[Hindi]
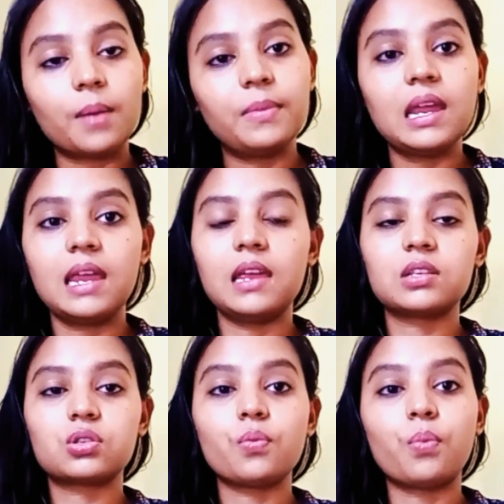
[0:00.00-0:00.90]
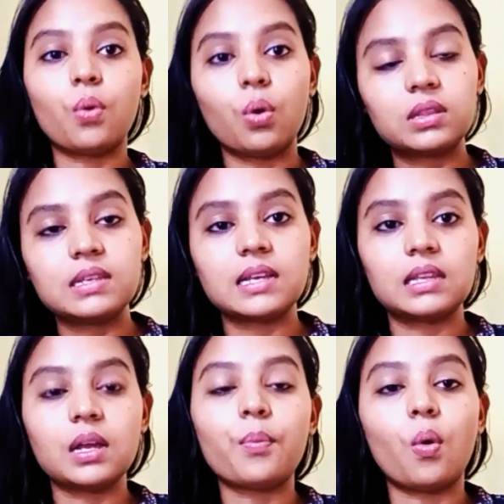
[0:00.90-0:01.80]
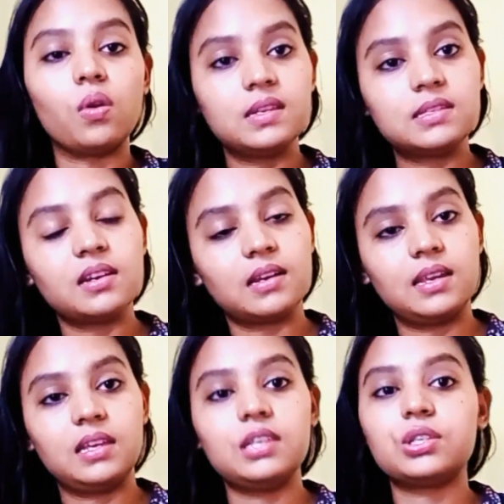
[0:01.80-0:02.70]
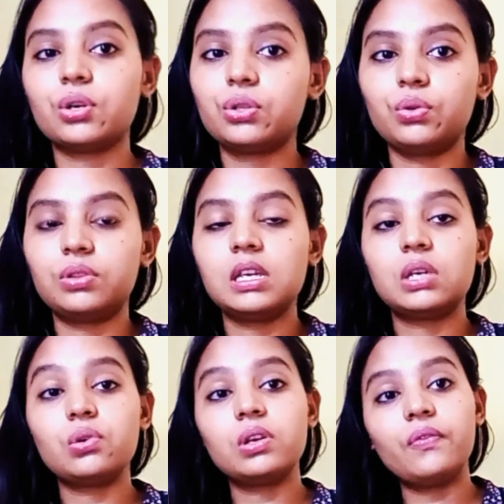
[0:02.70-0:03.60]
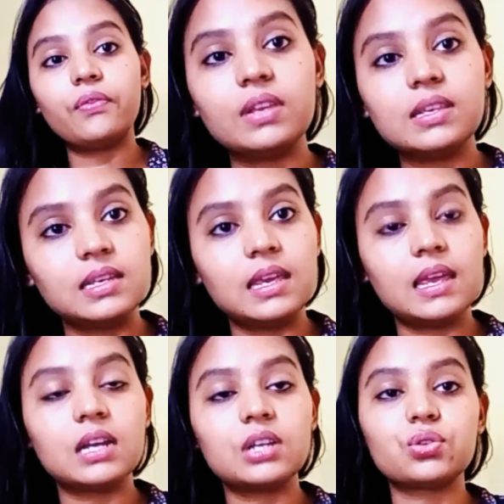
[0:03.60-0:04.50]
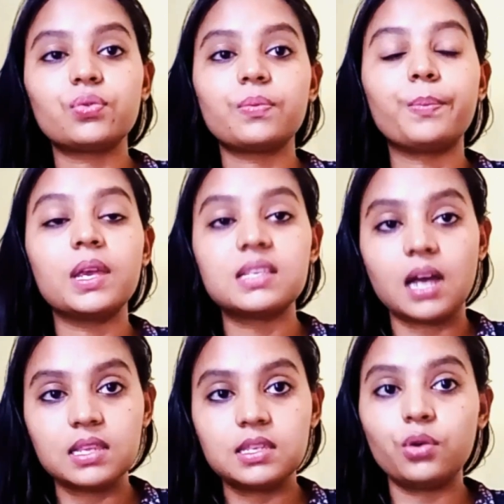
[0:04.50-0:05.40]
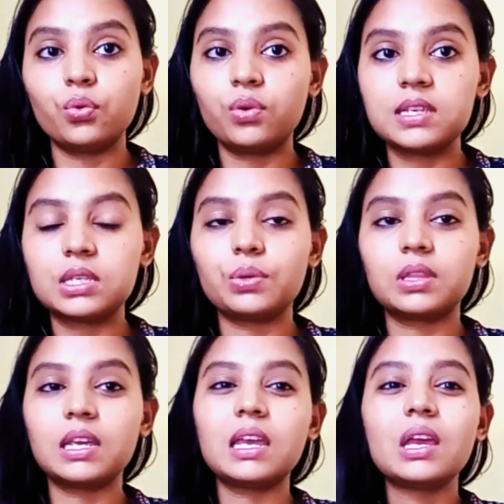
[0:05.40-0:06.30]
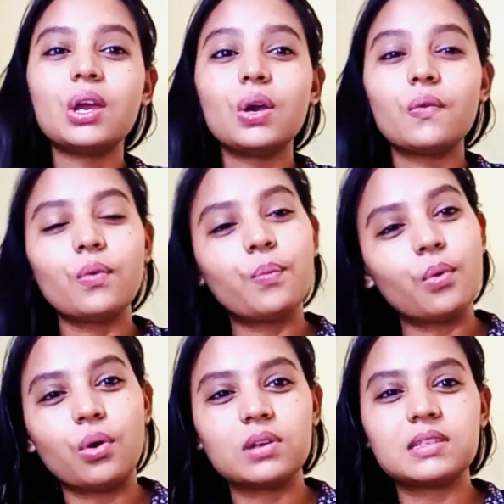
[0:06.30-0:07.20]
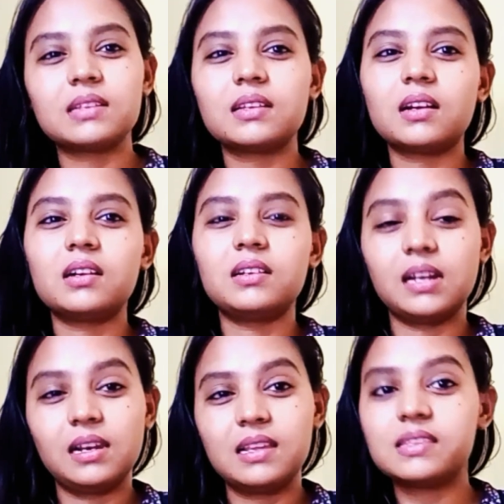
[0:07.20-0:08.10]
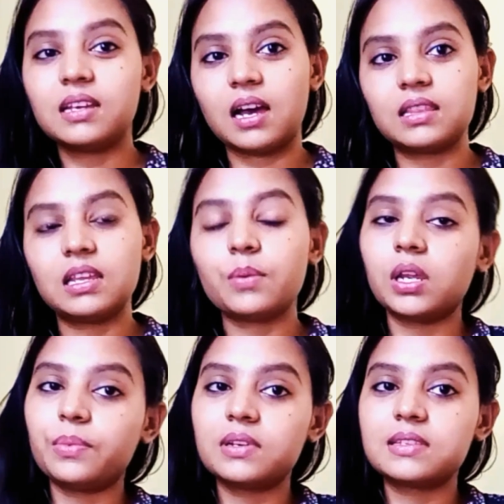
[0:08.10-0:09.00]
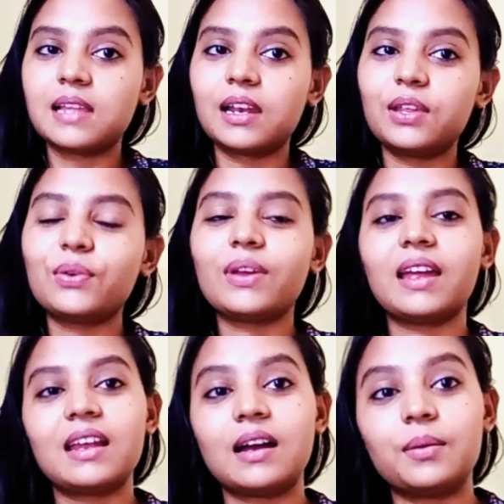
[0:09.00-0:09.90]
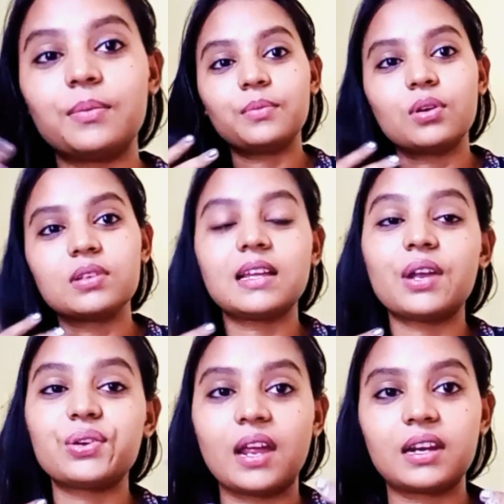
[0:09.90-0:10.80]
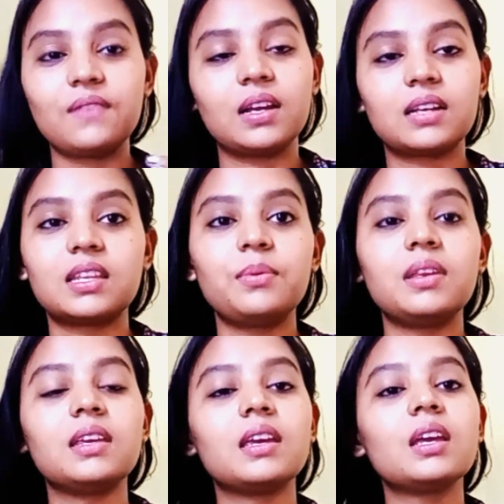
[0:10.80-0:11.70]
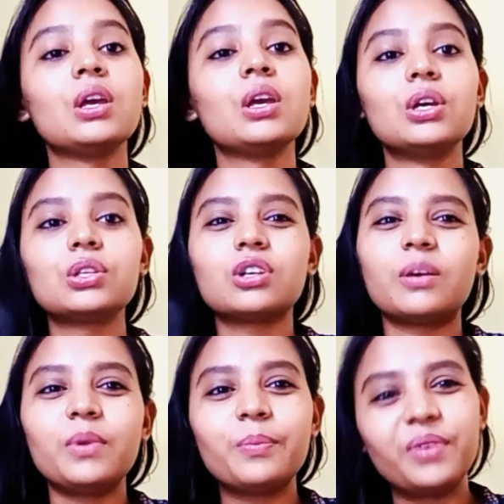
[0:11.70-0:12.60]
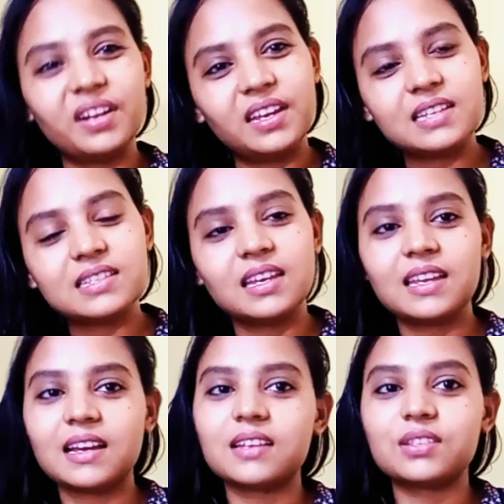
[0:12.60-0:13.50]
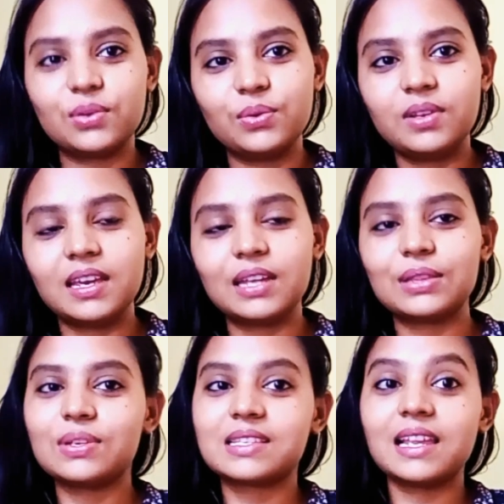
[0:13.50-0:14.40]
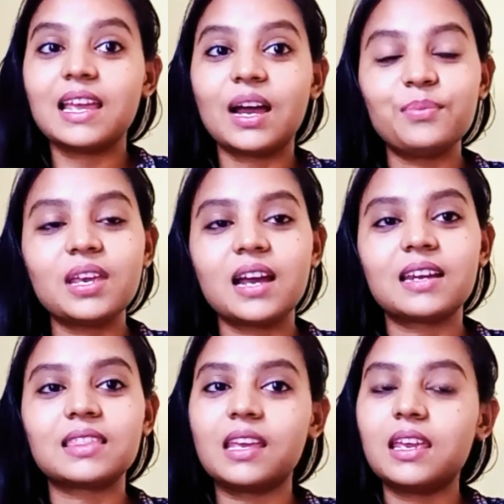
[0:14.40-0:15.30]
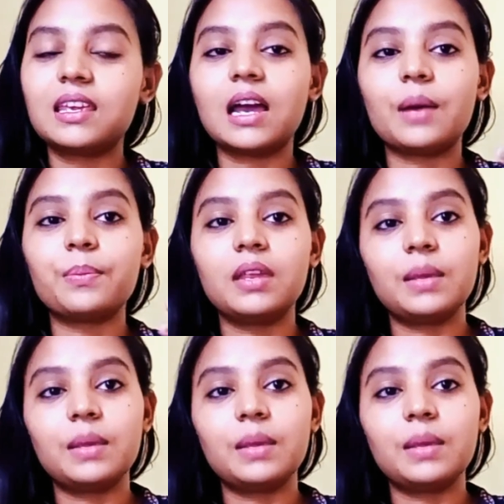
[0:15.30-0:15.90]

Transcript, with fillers: अपने हेयर्स को बहुत ही ज़्यादा पॉलिस्ड रखने की ज़रूरत होती है क्योंकि फ्रीजी हेयर जो बेजान से रूखे से होते हैं वो बहुत ज़्यादा डलनेस दिखाते हैं हमारी पर्सनैलिटी को एंड हम बहुत ज़्यादा अट्रैक्टिव लगते भी नहीं हैं तो हमें प्रिटियस दिखना ज़रूरी है तो इसके लिए हम क्या करते हैं कि अपने